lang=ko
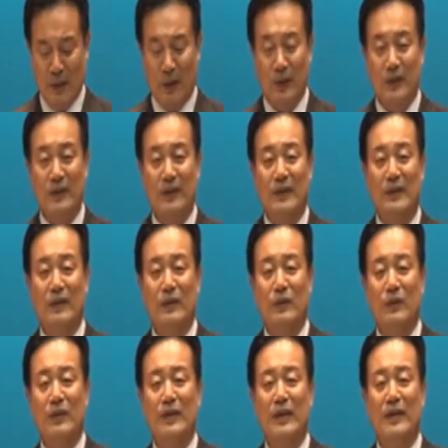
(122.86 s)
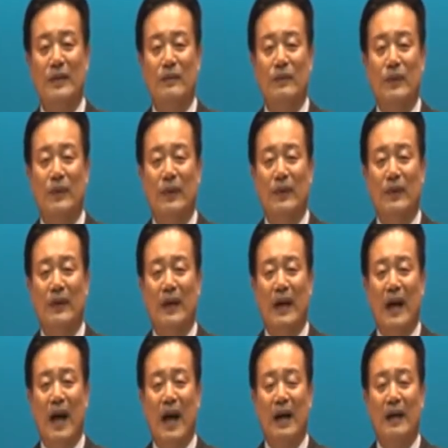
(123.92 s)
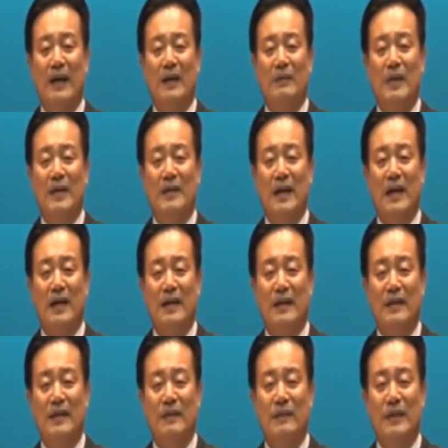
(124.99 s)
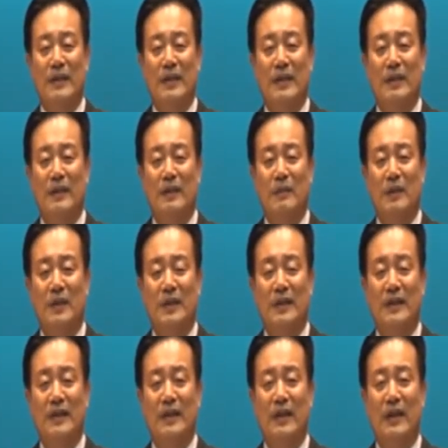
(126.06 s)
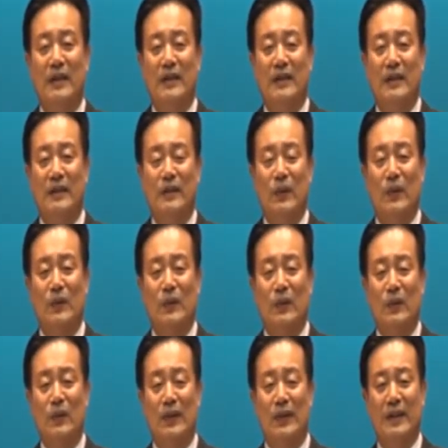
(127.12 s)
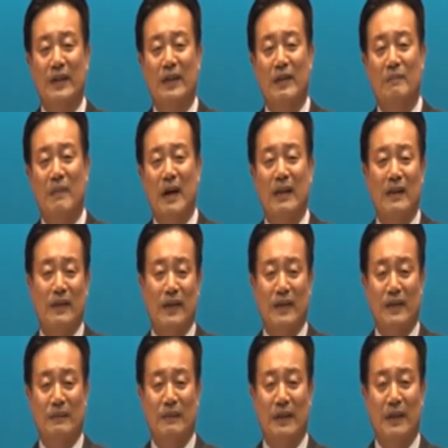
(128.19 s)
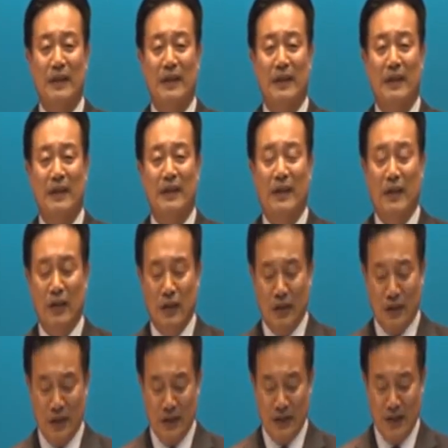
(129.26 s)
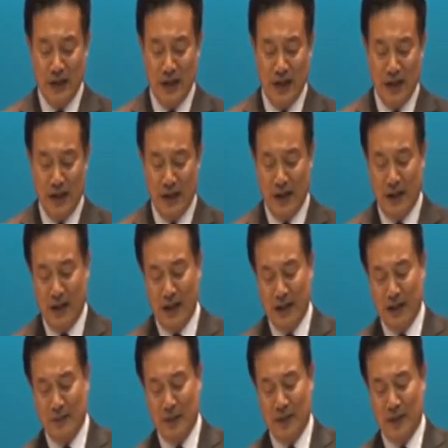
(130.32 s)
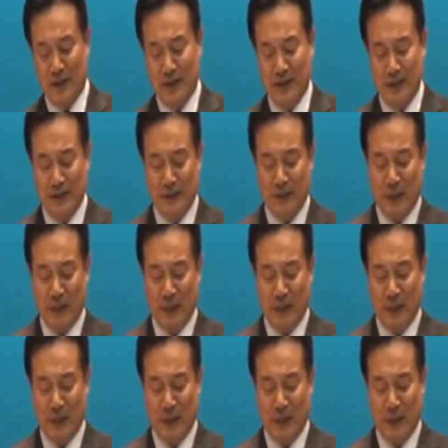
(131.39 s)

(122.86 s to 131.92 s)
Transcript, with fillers: 모든 것을 누리게 하심으로 하나님의 살아계심을 증거하는 도구로 우리를 만들어 가십니다. 성자 하나님께서는